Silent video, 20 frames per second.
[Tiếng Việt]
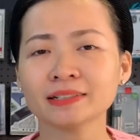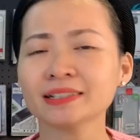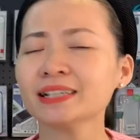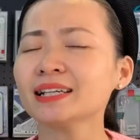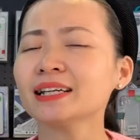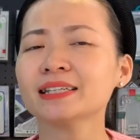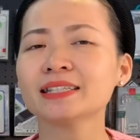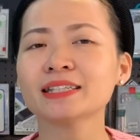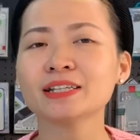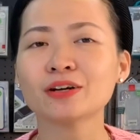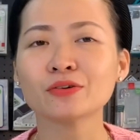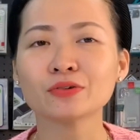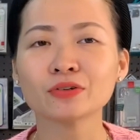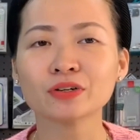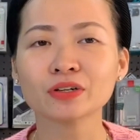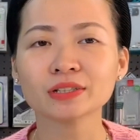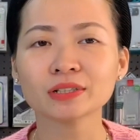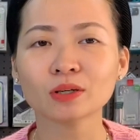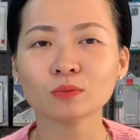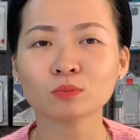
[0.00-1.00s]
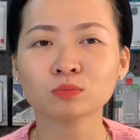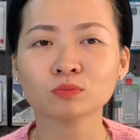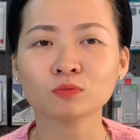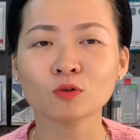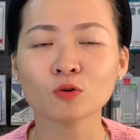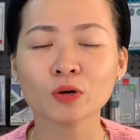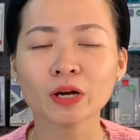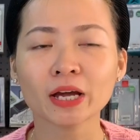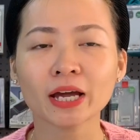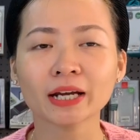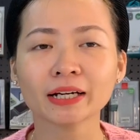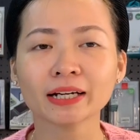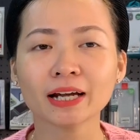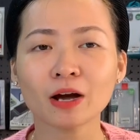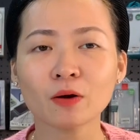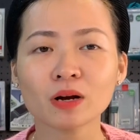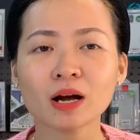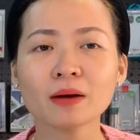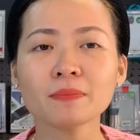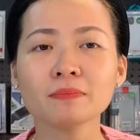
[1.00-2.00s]
rất là nhiều những cái dòng phụ kiện
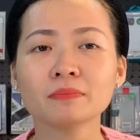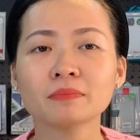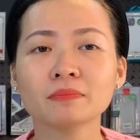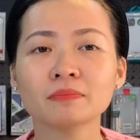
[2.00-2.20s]
cao cấp